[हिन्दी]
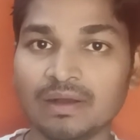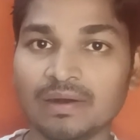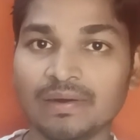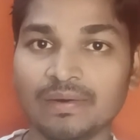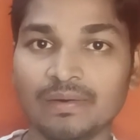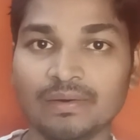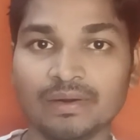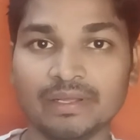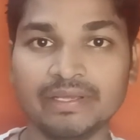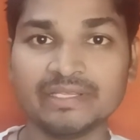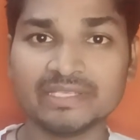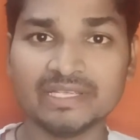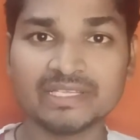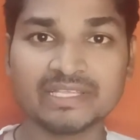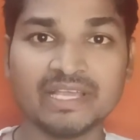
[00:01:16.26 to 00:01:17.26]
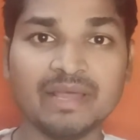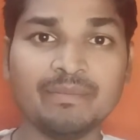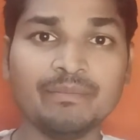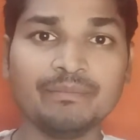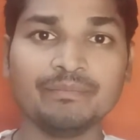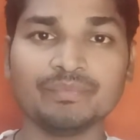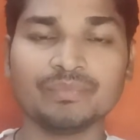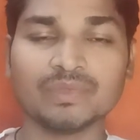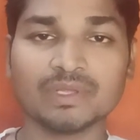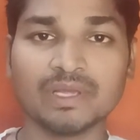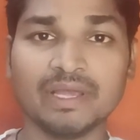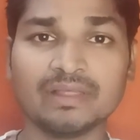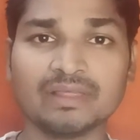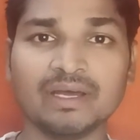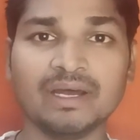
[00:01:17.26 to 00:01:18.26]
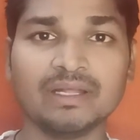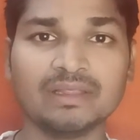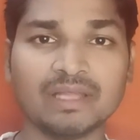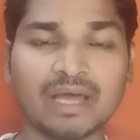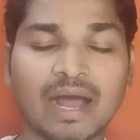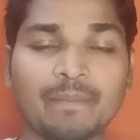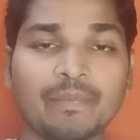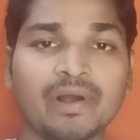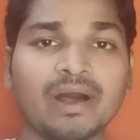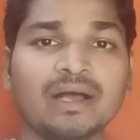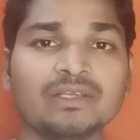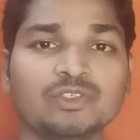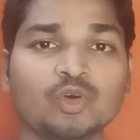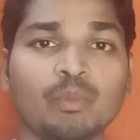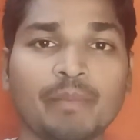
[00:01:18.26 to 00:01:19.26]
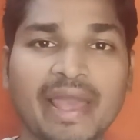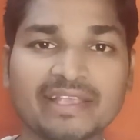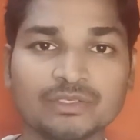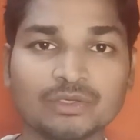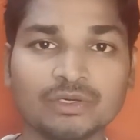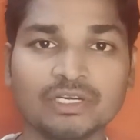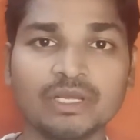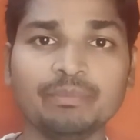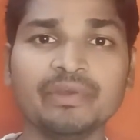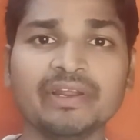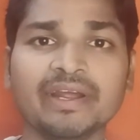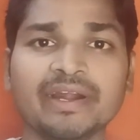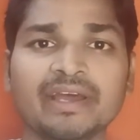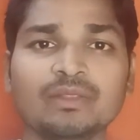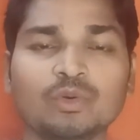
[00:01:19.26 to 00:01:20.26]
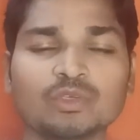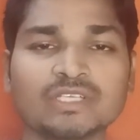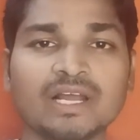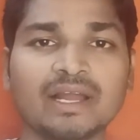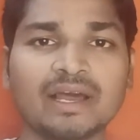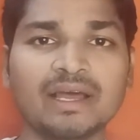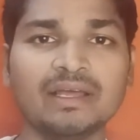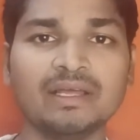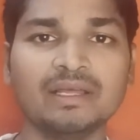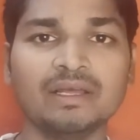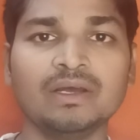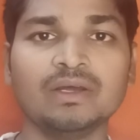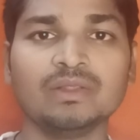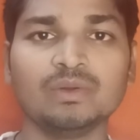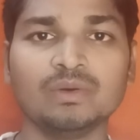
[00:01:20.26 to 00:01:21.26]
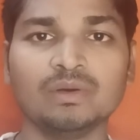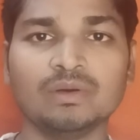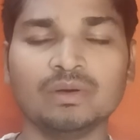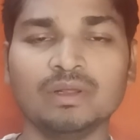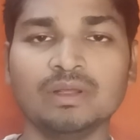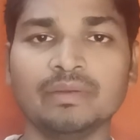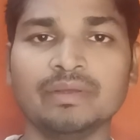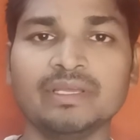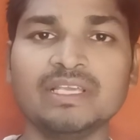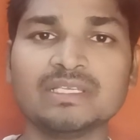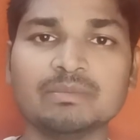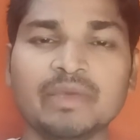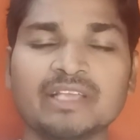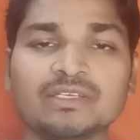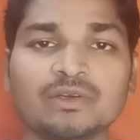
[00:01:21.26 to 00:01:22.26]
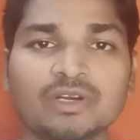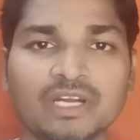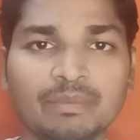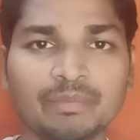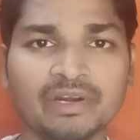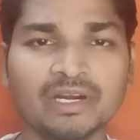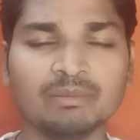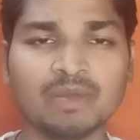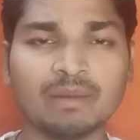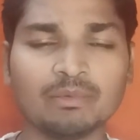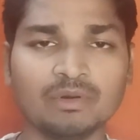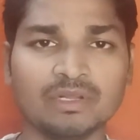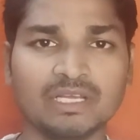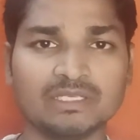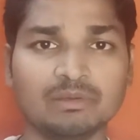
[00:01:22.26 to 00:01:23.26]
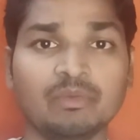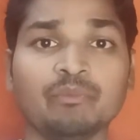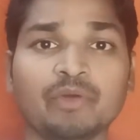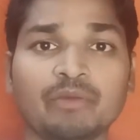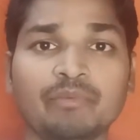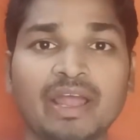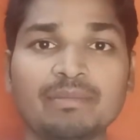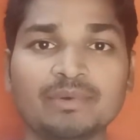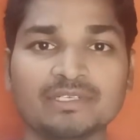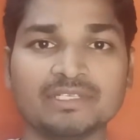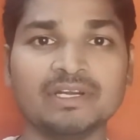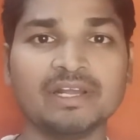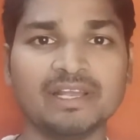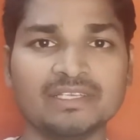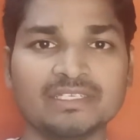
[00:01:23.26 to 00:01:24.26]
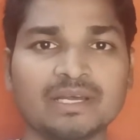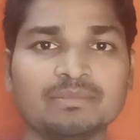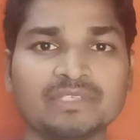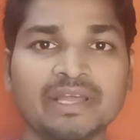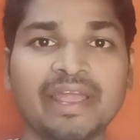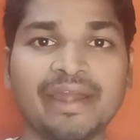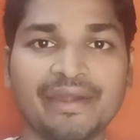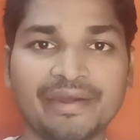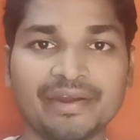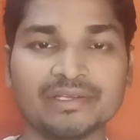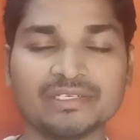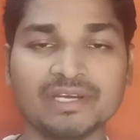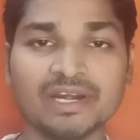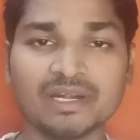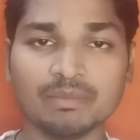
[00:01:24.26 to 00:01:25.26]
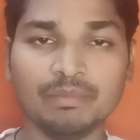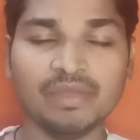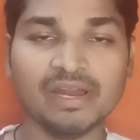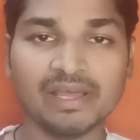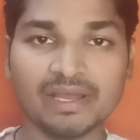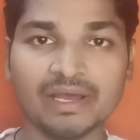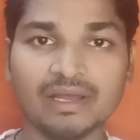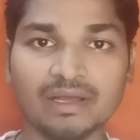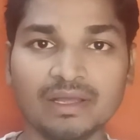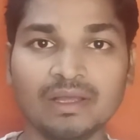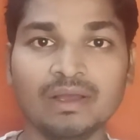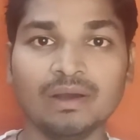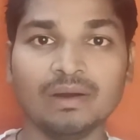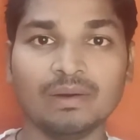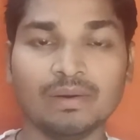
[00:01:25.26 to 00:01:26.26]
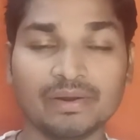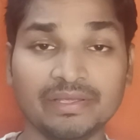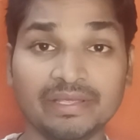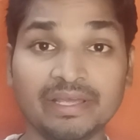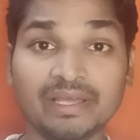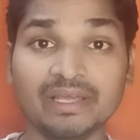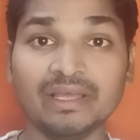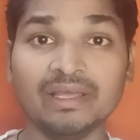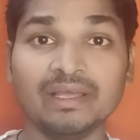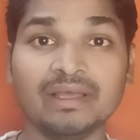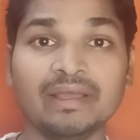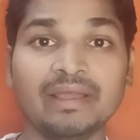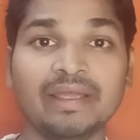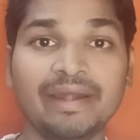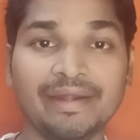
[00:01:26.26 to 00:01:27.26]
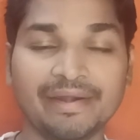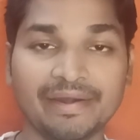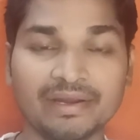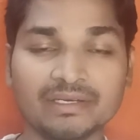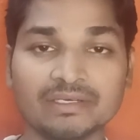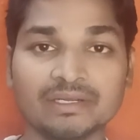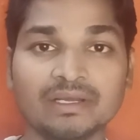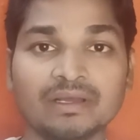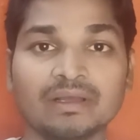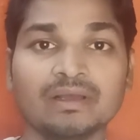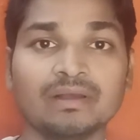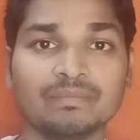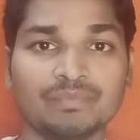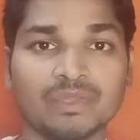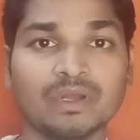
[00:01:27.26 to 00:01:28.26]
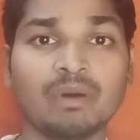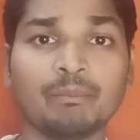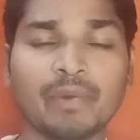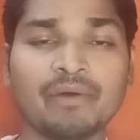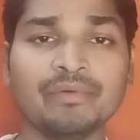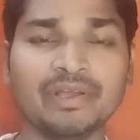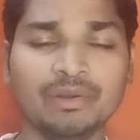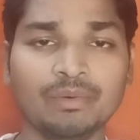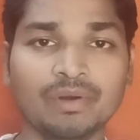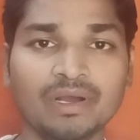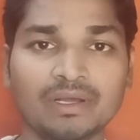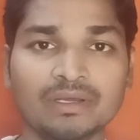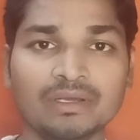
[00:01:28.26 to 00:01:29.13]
और इस स्कीम के तहत आपका जो मैच्योरिटी पीरियड है दो साल का है तो इस मैच्योरिटी पीरियड में आपको सेवन पॉइंट फाइव परसेंट के हिसाब से इंटरेस्ट रेट मिलेगा और ये इंटरेस्ट कंपाउंडिंग होगा